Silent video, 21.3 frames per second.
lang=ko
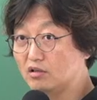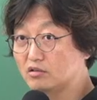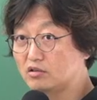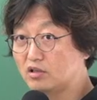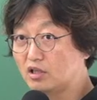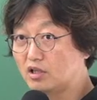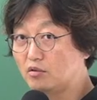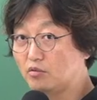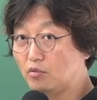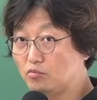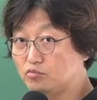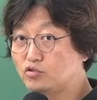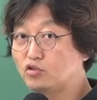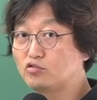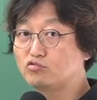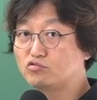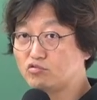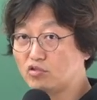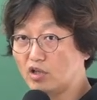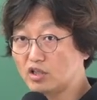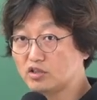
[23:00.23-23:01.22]
네, 땅값
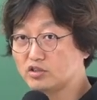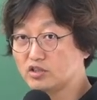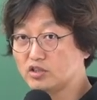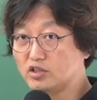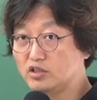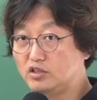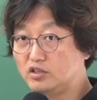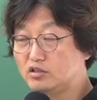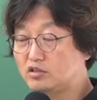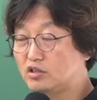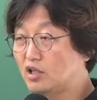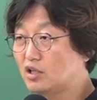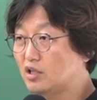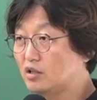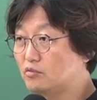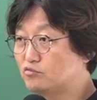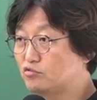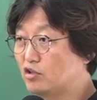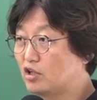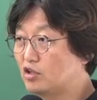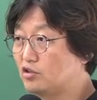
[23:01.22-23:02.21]
엄청 중요하지. 이
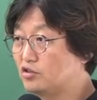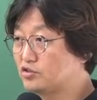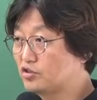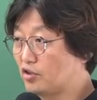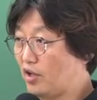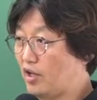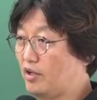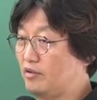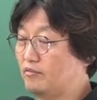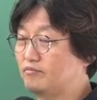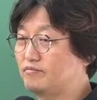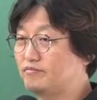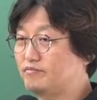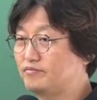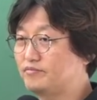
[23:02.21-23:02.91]
땅값 누가 결정해?